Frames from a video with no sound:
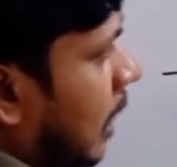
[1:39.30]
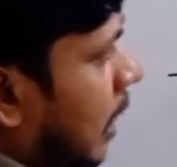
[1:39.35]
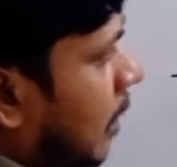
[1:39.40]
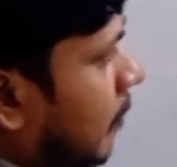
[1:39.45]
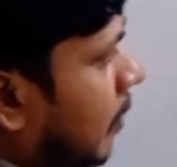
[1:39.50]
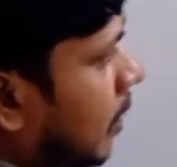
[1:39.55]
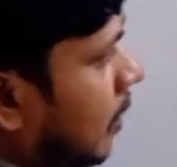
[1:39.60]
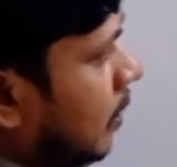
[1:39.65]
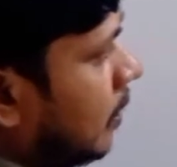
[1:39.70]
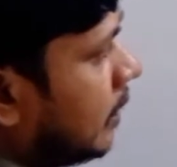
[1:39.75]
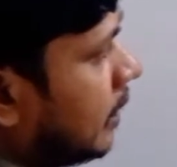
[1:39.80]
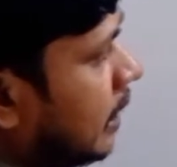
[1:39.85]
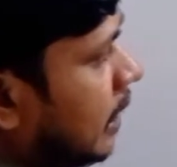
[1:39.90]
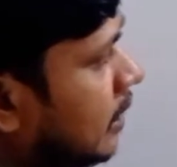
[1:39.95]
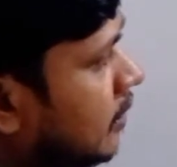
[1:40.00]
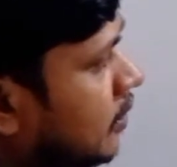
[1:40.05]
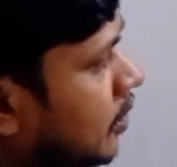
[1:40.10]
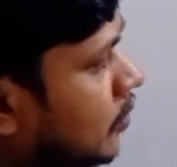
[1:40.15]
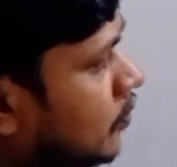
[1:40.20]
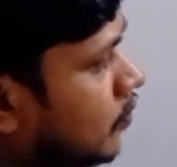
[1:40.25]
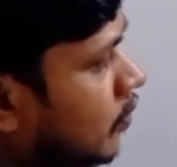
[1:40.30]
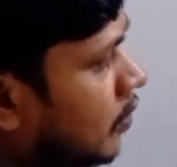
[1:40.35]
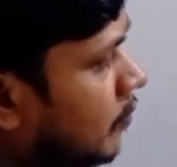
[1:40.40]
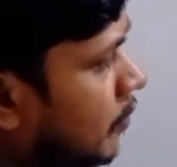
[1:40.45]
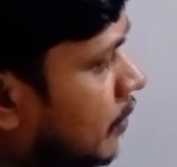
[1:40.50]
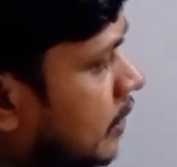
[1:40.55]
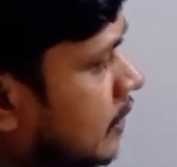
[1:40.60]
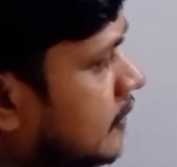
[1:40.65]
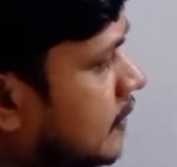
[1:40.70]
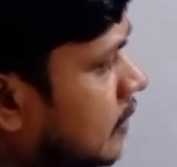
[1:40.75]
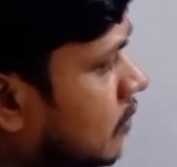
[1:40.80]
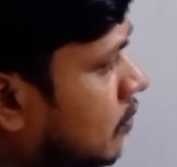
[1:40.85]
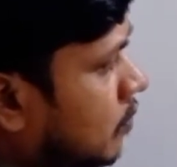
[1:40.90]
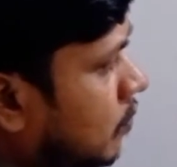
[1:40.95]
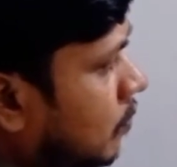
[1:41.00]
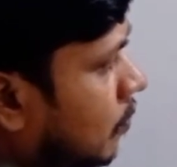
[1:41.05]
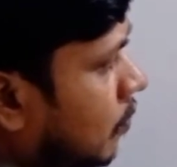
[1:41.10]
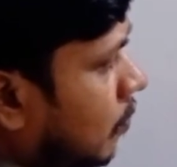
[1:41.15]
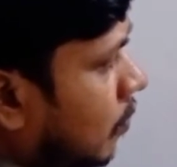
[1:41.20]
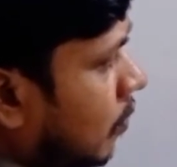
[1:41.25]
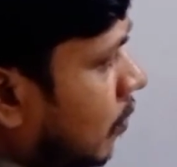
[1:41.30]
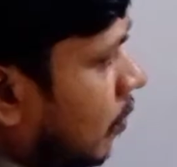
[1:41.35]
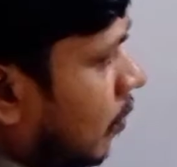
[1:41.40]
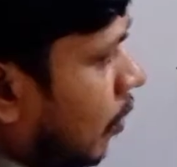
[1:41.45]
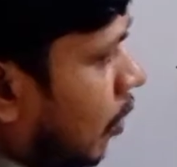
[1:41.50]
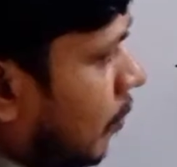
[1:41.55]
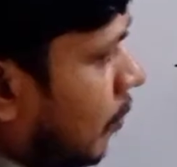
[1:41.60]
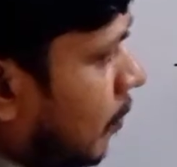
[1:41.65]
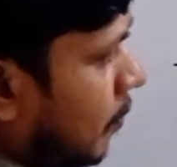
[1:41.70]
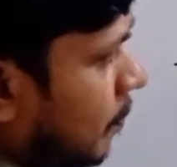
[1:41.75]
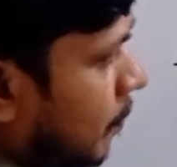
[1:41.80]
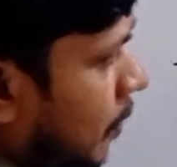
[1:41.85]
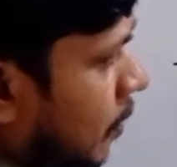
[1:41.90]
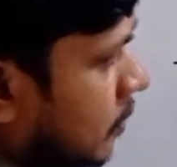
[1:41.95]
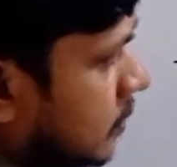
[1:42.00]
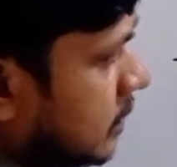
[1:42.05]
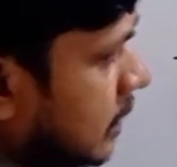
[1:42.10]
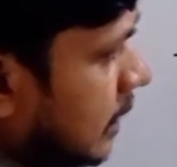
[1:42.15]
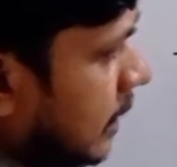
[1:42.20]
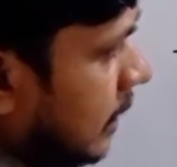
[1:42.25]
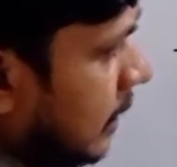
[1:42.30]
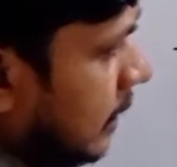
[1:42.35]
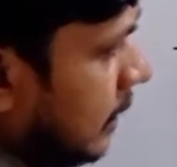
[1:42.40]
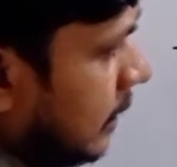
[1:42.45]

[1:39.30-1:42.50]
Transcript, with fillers: আবার কেন্দ্রীয় চরমের নিচেও অবম পাওয়া যায়